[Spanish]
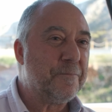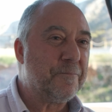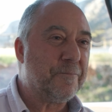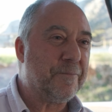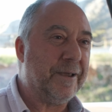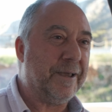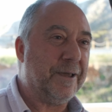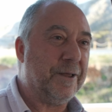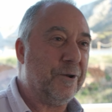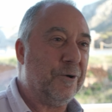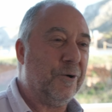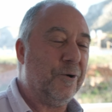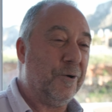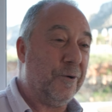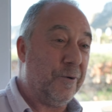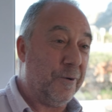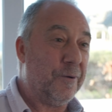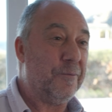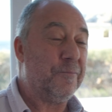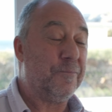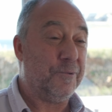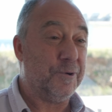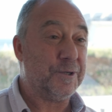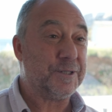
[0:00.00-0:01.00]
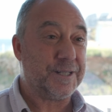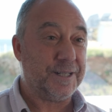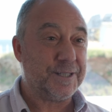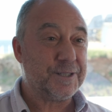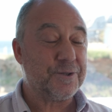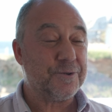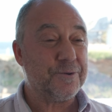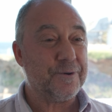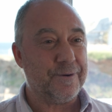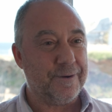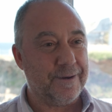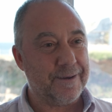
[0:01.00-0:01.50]
Pero pues
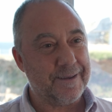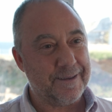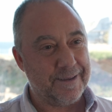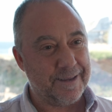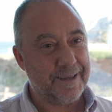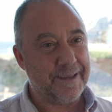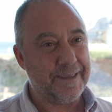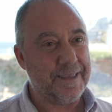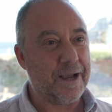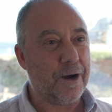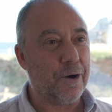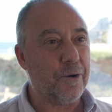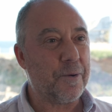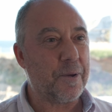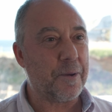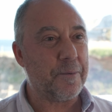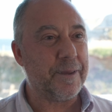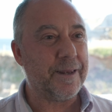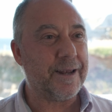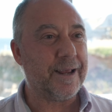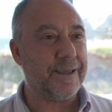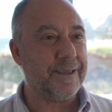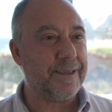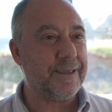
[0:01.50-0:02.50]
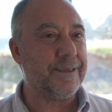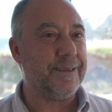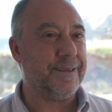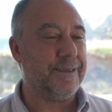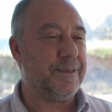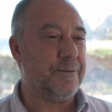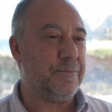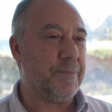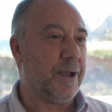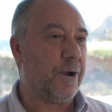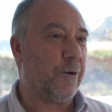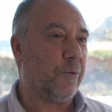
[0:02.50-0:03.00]
eso, he llegado a vivir ahí
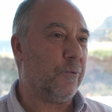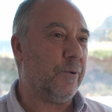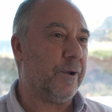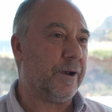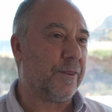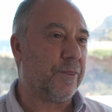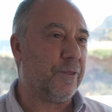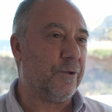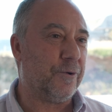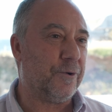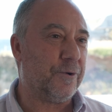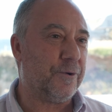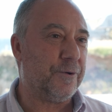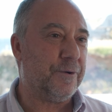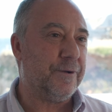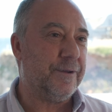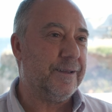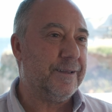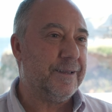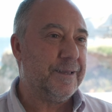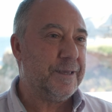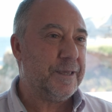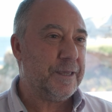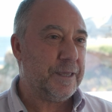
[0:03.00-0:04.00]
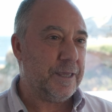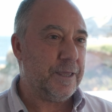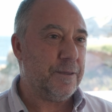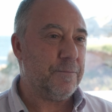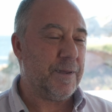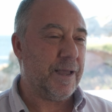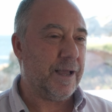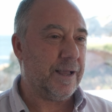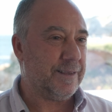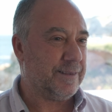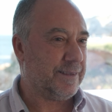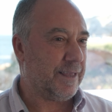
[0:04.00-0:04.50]
y me acuerdo y
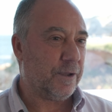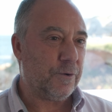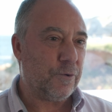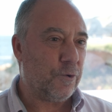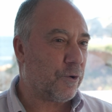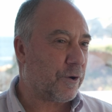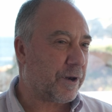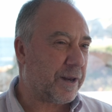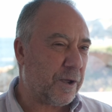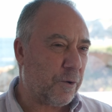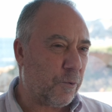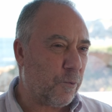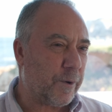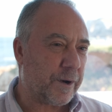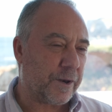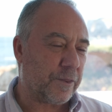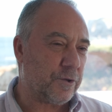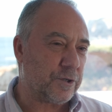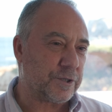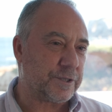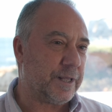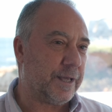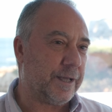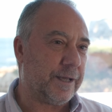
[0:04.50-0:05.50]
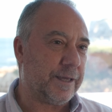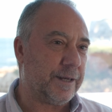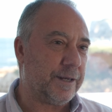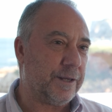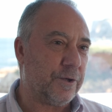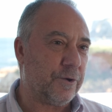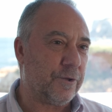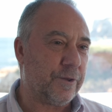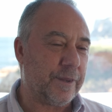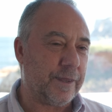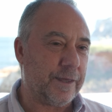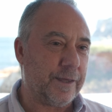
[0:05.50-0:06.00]
tengo recuerdos de
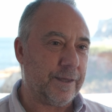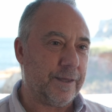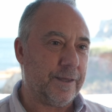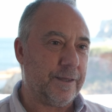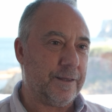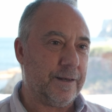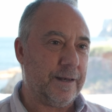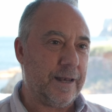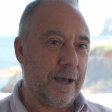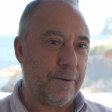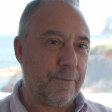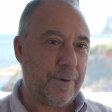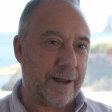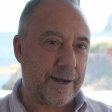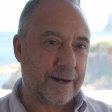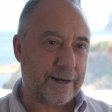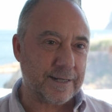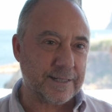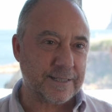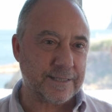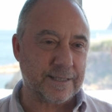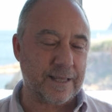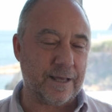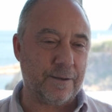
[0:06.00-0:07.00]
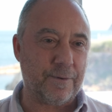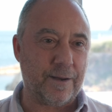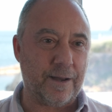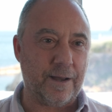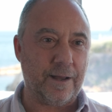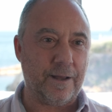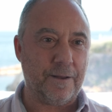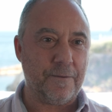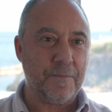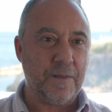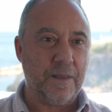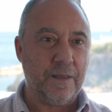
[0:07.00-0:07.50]
crío de la barra
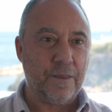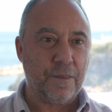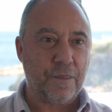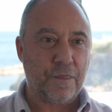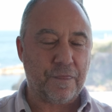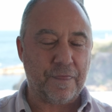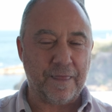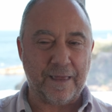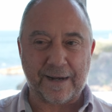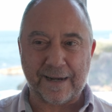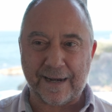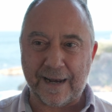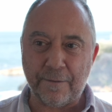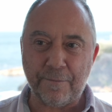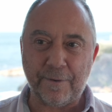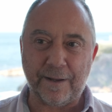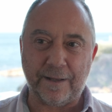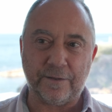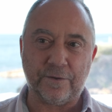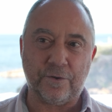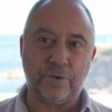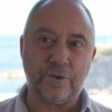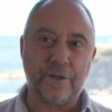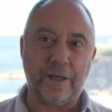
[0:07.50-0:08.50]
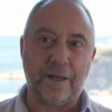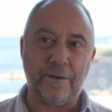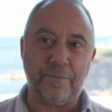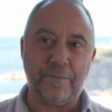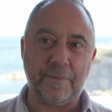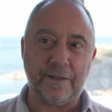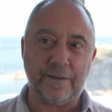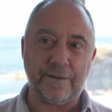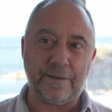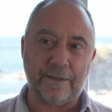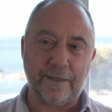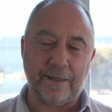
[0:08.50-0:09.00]
estaba cerraba
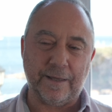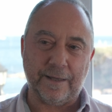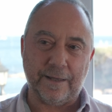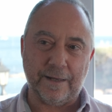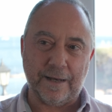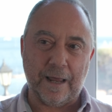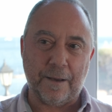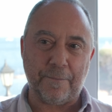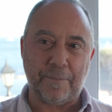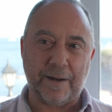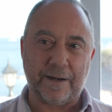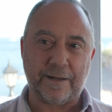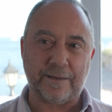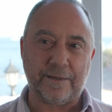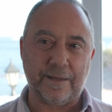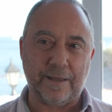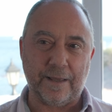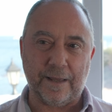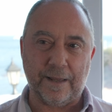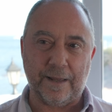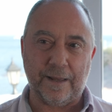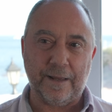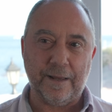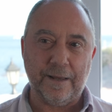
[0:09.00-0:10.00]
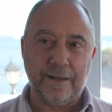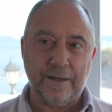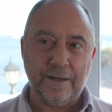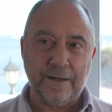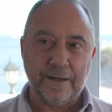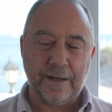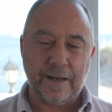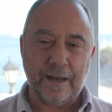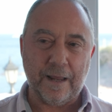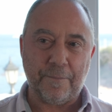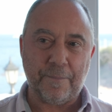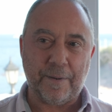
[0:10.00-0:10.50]
totalmente la parte
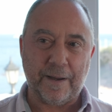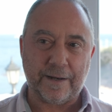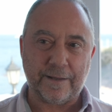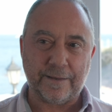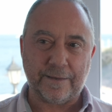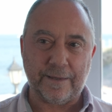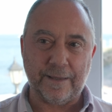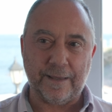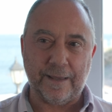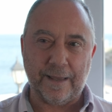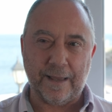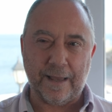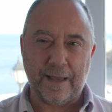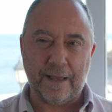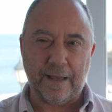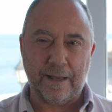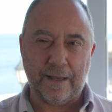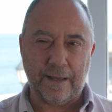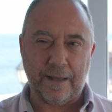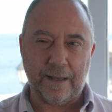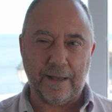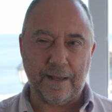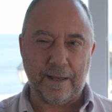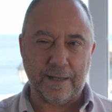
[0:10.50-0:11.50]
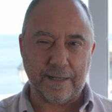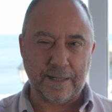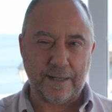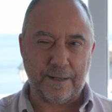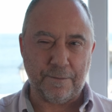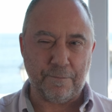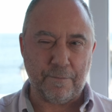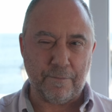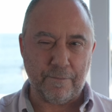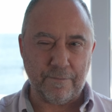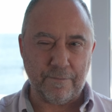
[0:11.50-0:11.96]
la parte a,